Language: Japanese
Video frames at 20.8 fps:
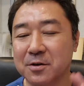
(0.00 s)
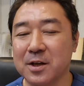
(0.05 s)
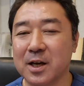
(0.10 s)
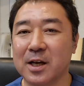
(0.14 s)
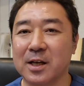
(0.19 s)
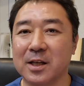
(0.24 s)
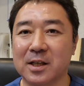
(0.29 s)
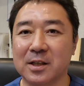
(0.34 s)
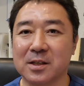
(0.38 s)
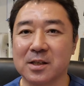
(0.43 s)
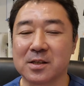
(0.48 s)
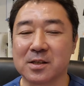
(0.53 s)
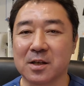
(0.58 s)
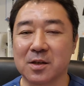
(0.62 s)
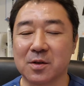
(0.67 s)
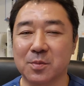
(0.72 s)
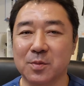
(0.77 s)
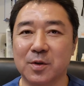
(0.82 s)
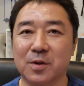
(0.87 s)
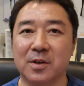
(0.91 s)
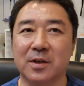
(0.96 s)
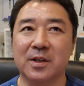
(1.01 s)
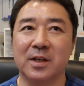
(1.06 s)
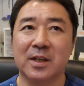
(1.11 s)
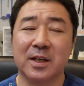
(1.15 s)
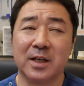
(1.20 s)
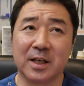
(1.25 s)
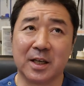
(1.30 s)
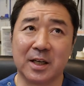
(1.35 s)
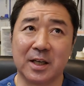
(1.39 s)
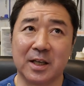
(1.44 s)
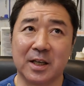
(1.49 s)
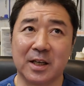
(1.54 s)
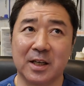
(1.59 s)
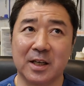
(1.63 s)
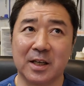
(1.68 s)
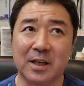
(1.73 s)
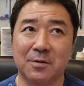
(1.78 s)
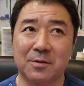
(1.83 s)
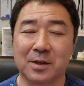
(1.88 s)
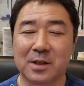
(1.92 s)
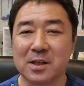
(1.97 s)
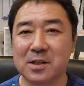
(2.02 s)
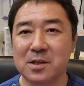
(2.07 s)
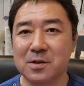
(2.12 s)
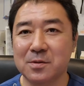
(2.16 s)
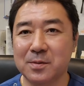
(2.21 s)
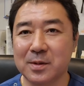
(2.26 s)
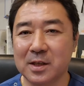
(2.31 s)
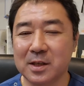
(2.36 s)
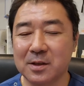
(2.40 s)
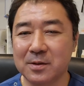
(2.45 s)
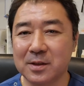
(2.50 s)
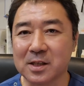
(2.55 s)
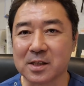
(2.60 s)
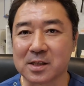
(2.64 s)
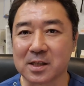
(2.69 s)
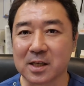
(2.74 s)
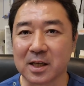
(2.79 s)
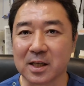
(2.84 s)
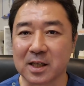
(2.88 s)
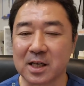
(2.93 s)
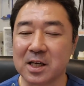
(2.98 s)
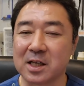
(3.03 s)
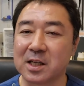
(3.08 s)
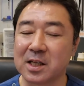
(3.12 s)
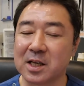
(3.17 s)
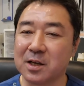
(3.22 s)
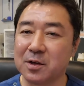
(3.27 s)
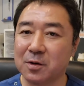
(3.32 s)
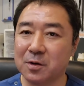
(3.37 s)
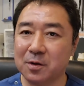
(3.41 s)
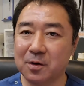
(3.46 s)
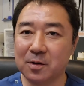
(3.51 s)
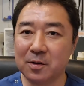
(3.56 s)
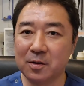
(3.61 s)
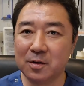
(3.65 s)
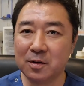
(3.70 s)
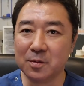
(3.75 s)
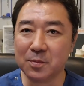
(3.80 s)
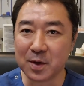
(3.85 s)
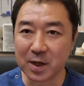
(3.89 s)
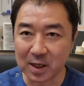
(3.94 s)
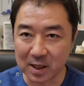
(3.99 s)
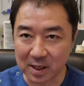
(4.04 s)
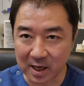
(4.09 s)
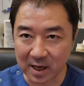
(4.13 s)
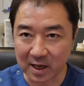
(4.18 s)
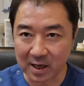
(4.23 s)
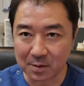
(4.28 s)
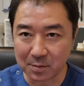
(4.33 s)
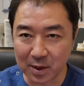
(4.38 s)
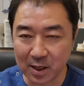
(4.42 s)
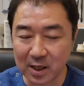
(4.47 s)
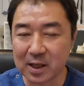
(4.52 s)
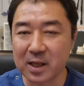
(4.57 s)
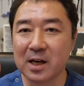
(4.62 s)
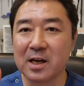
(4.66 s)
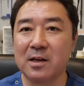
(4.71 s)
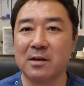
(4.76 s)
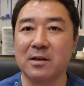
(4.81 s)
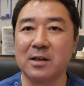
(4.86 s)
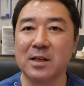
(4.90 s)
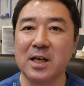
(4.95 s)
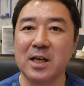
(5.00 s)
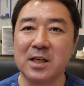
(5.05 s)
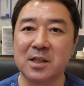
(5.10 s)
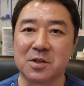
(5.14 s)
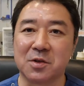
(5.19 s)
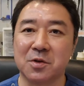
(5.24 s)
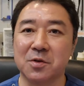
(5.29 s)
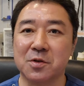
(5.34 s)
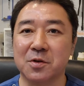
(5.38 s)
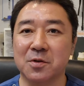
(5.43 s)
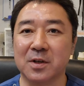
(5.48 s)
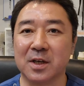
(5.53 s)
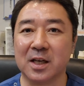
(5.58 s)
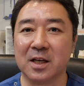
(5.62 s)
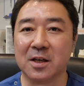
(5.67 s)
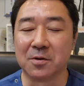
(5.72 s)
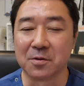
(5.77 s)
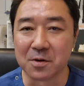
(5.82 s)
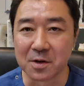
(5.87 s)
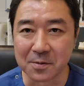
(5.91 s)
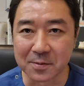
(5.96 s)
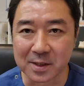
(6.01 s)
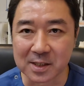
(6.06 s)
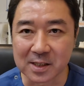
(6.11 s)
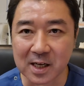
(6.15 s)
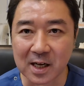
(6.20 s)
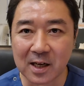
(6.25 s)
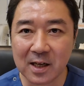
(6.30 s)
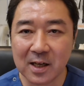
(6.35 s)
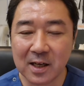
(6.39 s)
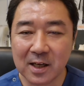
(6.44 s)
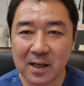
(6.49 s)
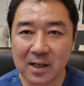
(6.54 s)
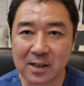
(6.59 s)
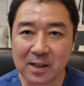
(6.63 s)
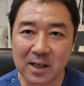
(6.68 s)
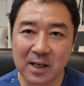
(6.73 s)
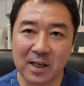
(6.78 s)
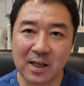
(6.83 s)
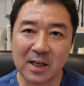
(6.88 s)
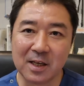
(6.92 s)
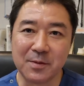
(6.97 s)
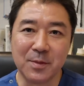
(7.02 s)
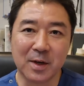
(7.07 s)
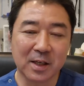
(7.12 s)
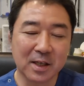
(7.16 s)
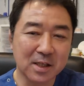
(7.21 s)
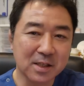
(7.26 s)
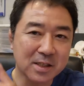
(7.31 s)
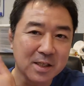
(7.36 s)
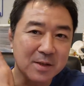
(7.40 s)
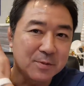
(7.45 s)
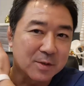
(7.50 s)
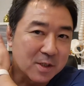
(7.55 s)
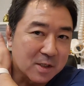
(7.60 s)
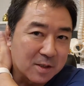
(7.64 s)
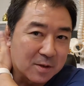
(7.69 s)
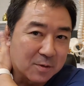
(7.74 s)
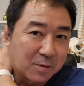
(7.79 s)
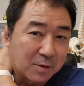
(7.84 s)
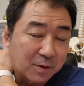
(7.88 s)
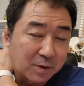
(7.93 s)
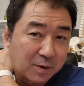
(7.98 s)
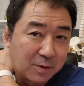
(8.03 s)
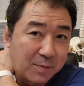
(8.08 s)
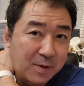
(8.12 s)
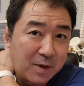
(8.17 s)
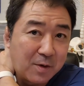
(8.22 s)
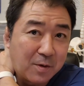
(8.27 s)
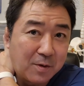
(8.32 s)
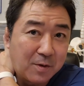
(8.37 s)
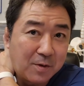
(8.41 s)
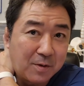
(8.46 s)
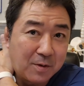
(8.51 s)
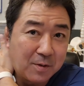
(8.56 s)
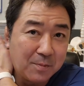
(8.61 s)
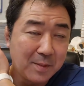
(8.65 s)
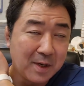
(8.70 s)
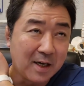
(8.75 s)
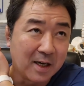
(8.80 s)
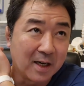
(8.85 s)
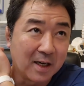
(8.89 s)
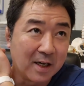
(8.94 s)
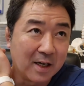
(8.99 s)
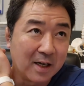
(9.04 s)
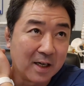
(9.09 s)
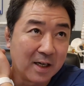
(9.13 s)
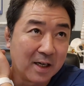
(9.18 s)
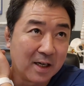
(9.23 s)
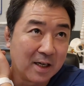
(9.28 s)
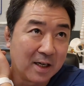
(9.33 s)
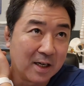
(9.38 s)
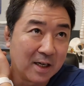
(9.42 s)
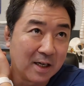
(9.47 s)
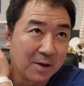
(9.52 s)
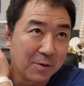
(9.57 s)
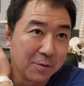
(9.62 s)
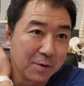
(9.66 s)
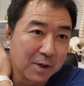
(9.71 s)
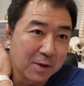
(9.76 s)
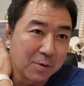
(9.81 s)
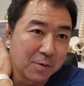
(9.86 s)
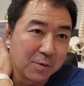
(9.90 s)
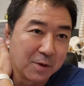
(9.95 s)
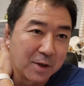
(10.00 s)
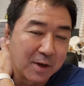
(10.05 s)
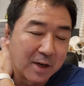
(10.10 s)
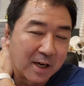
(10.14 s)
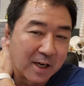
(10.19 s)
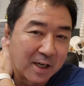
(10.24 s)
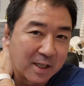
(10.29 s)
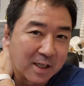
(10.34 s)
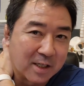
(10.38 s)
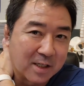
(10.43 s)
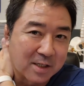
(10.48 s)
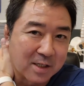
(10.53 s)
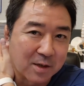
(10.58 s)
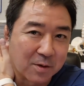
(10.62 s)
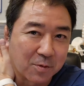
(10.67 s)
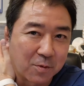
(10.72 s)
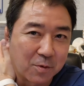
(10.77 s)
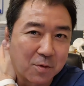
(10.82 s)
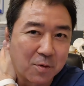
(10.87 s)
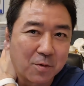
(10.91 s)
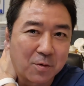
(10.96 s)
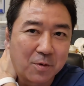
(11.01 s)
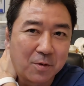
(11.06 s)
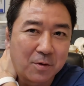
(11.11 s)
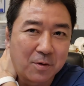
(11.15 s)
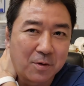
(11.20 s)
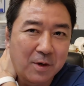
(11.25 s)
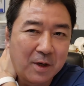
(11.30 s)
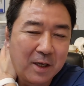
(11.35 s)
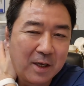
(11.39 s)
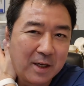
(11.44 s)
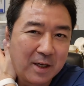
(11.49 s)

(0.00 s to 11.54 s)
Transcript: ニアなんですけども、えー、私の場合はですね、利き手の右手、右手側に症状が起こりました。で、今現在もですね、この首の、まあ、あ骨と骨の間ですね、ここをこう、